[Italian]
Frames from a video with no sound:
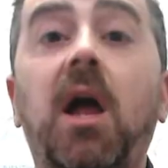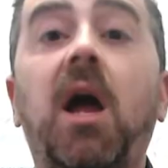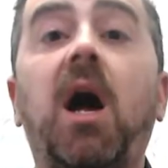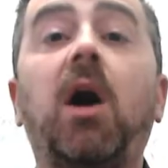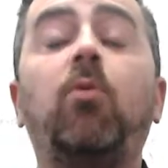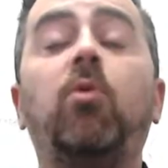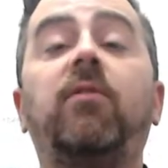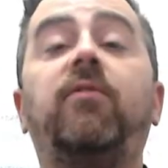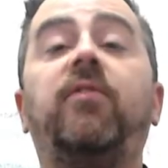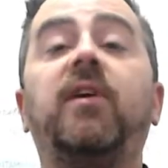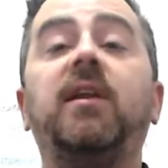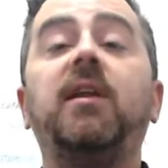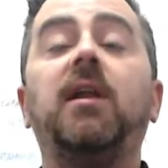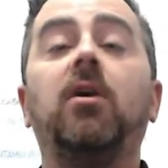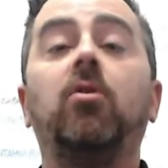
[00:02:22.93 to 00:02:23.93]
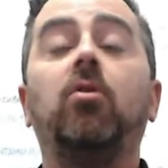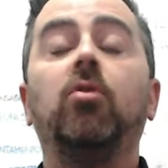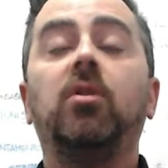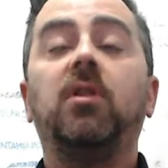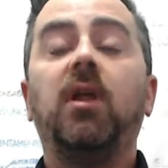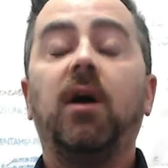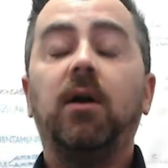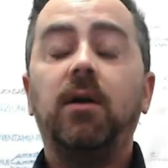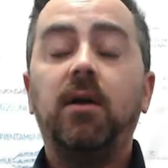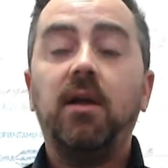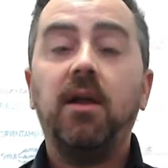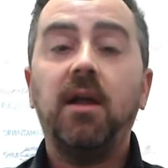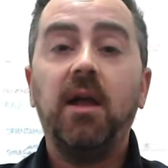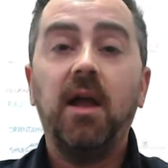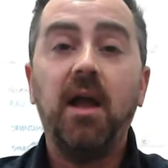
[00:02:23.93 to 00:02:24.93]
Acqua e farina cotta
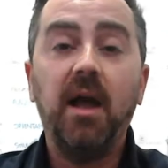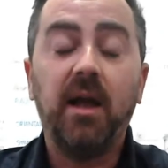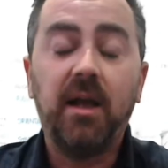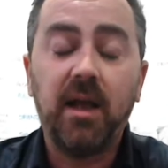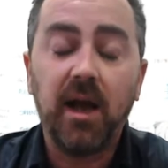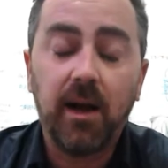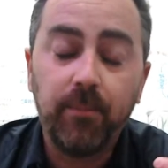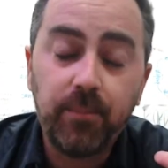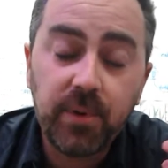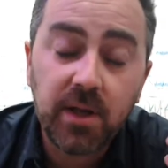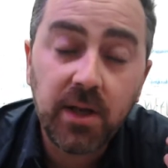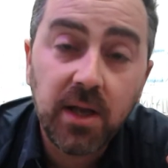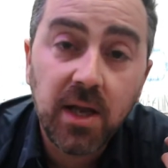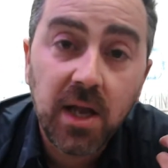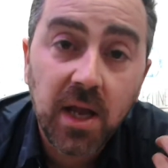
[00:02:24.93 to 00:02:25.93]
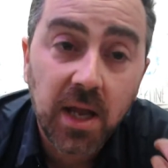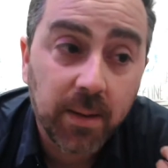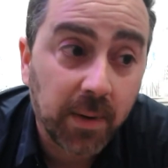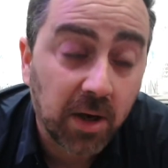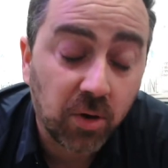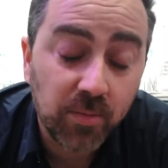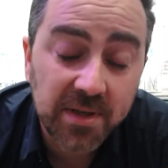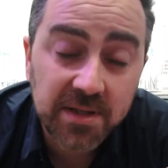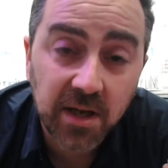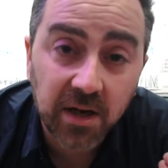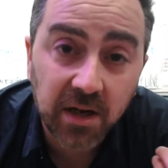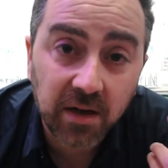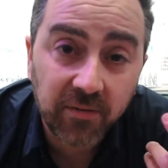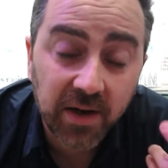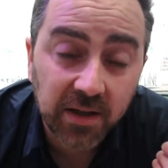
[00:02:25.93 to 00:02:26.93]
e campi, ma come si è
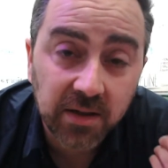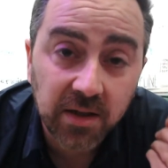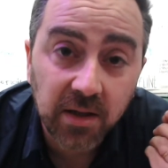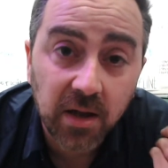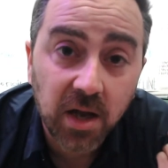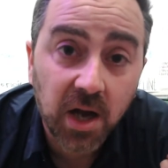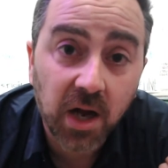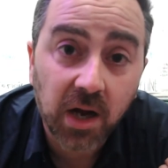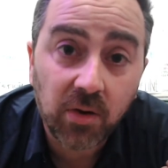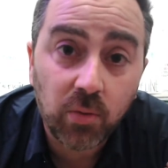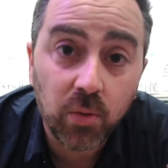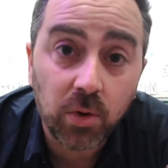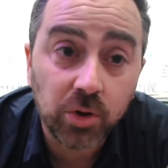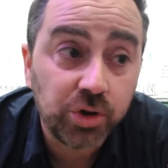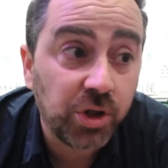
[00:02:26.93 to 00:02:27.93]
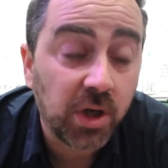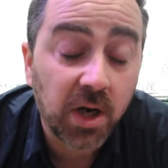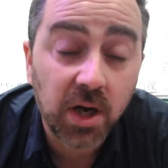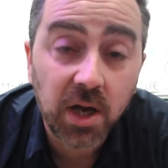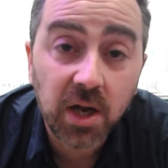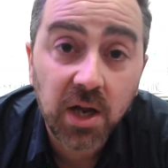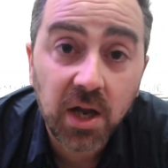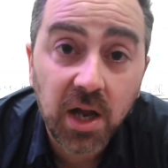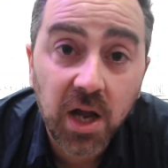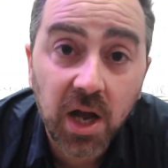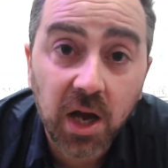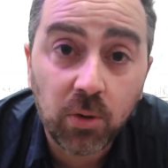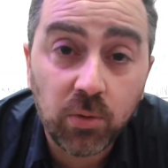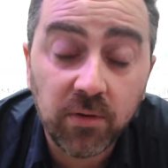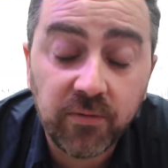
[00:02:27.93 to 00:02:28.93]
arrivati a cuocere
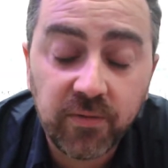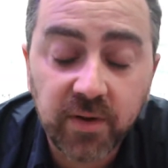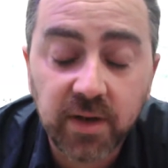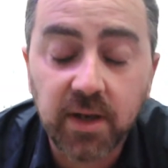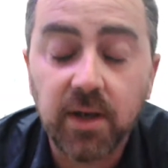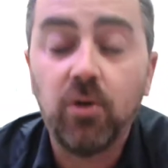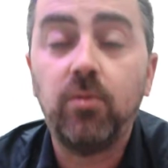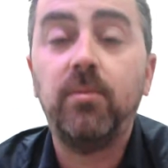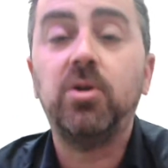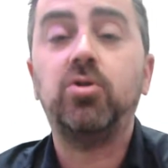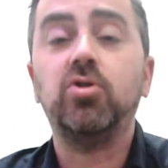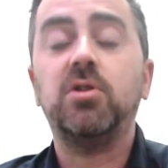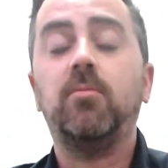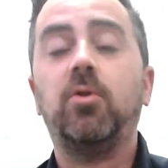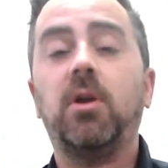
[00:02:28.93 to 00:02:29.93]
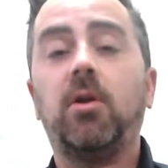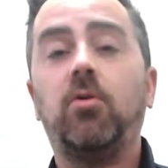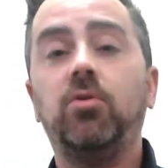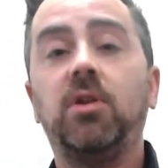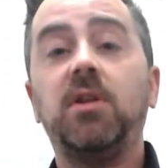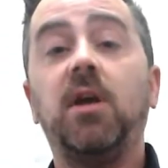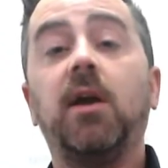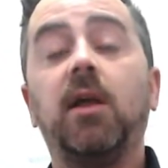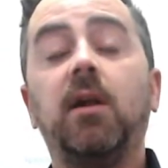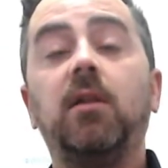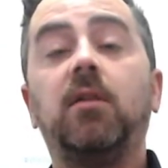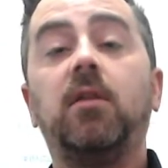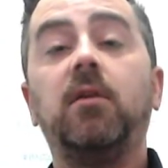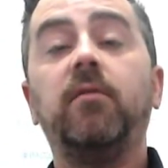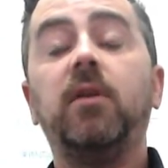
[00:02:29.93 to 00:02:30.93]
acqua e farina? Ormai ce lo siamo raccontati anche in
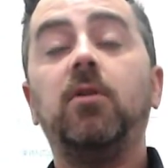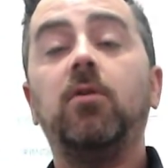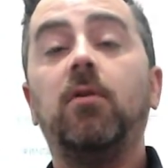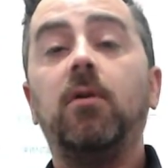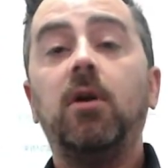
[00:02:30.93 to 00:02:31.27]
altri video.